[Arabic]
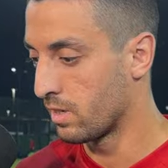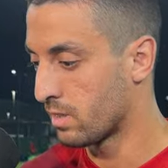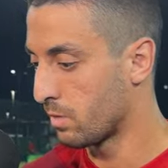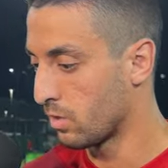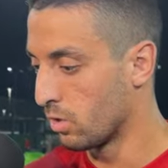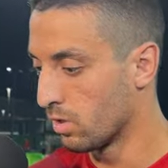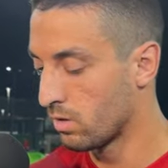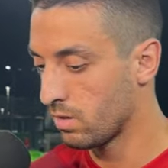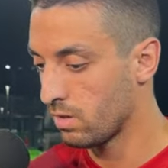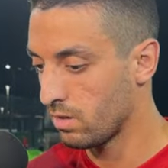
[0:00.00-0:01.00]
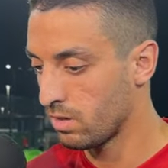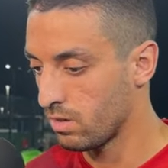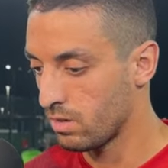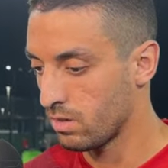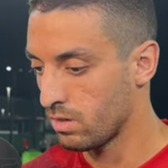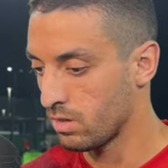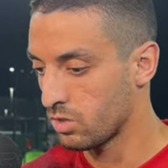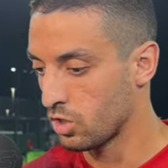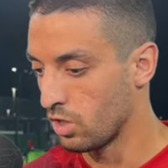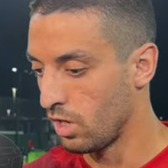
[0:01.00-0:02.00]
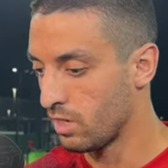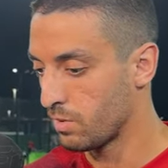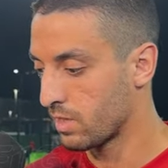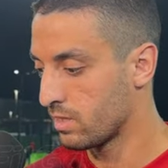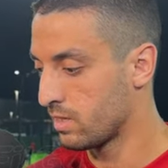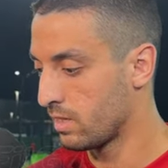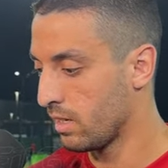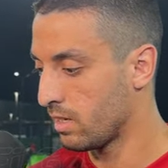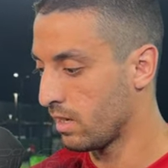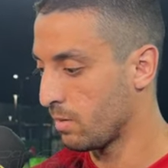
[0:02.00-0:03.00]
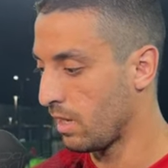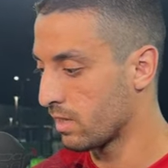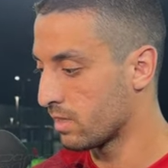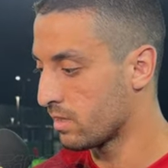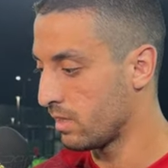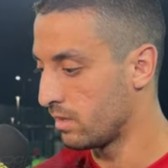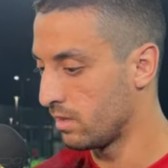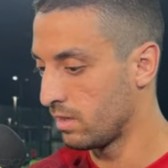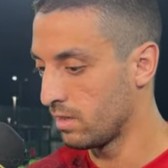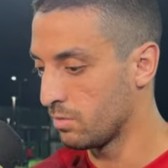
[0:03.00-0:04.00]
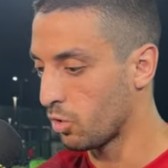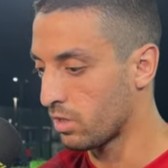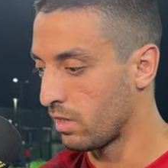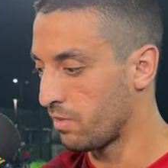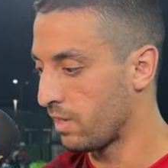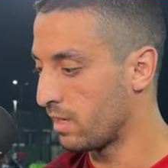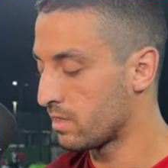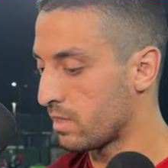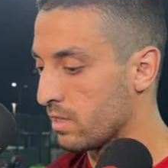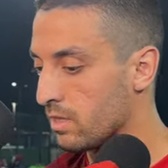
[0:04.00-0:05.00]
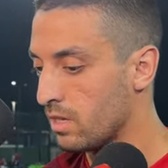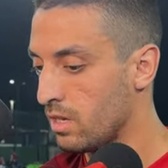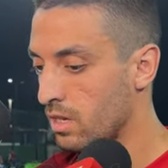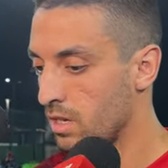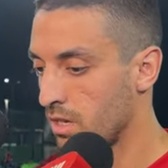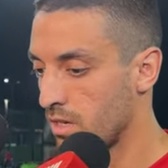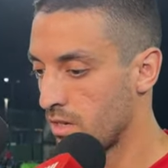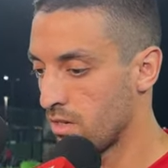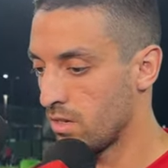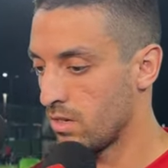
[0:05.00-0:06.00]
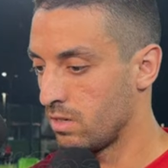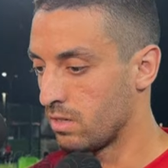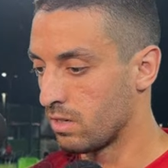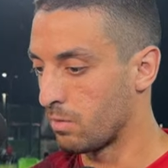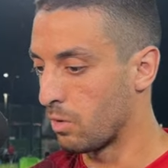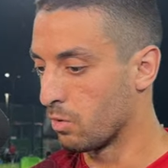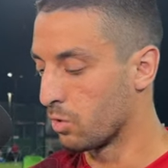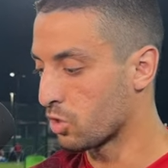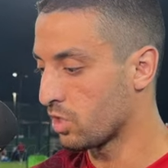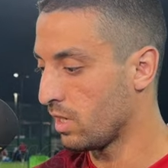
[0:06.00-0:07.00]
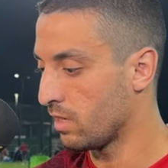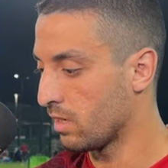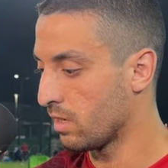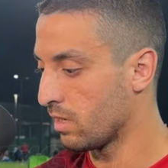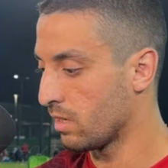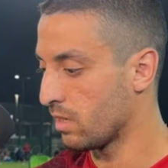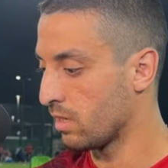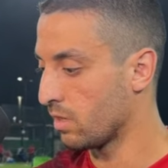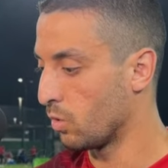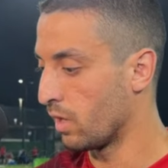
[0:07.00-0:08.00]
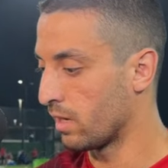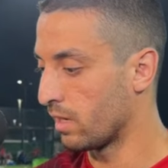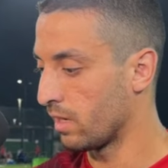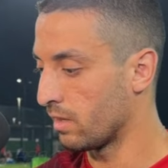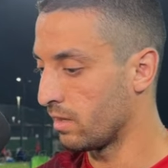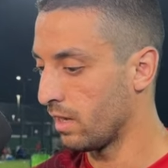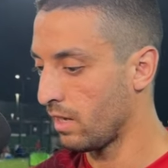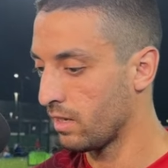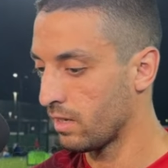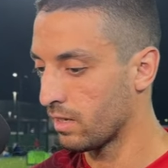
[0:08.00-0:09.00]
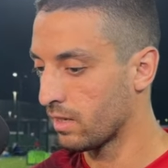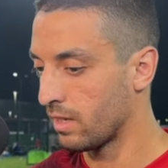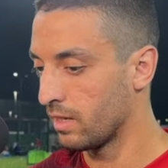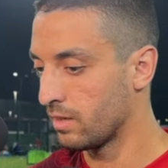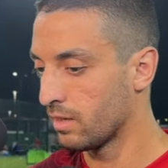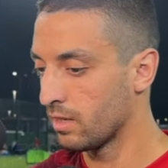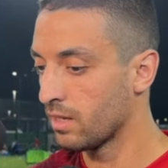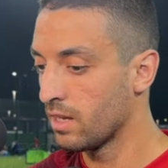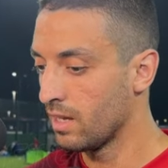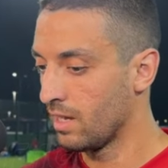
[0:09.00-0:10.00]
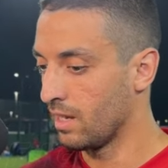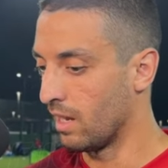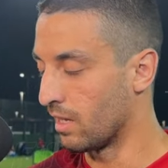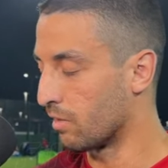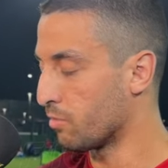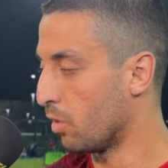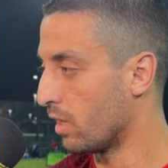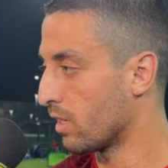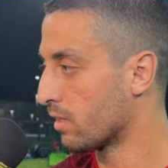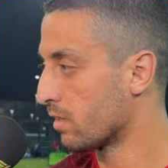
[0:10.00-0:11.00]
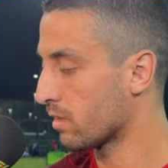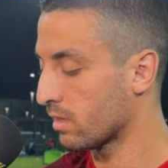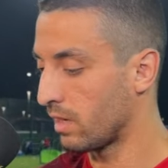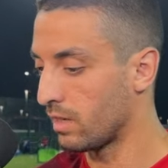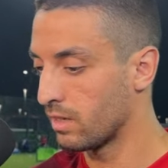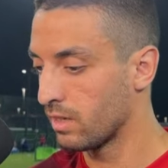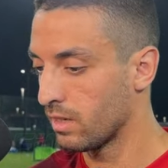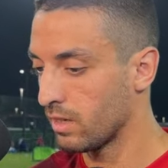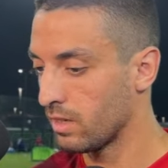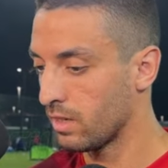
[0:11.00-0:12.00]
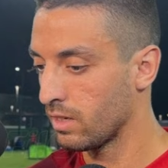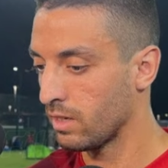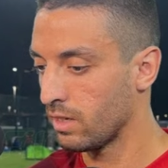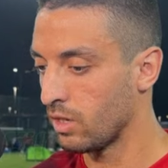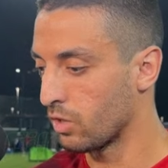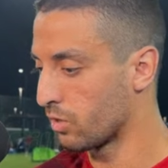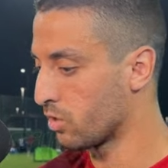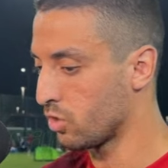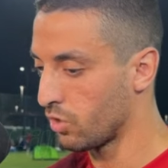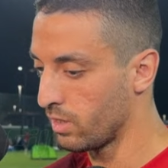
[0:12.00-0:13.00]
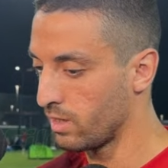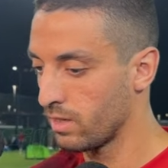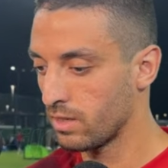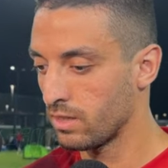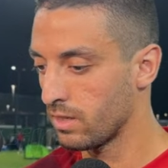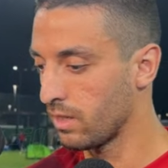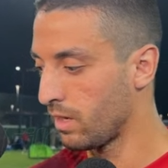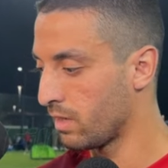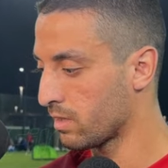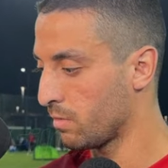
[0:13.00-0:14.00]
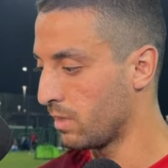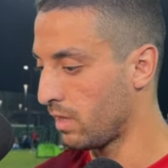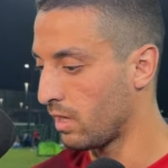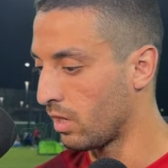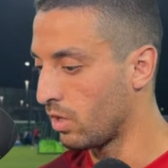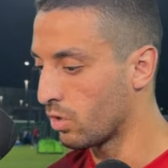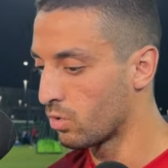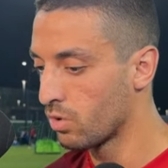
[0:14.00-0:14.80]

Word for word: زي الفل مايك مايك ارفع احنا مركزين ان احنا نعمل حاجه السنه دي ارفع عن اي سنه آه، قدرنا باول ماتش ان احنا نوري قد ايه احنا جايين لهدف معين جايين آه، ارض السعوديه قدرنا نكسب الاتحاد على ارضه